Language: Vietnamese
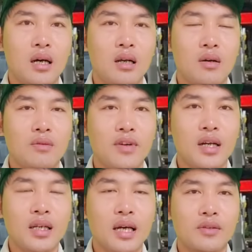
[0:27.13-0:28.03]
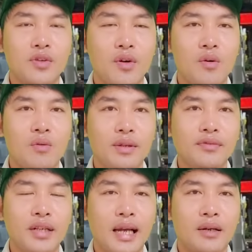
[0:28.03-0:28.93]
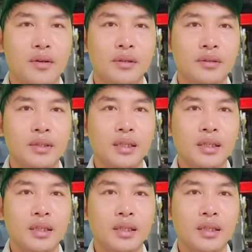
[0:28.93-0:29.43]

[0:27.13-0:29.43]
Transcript: đối với CEO Nguyễn Phương Hằng luôn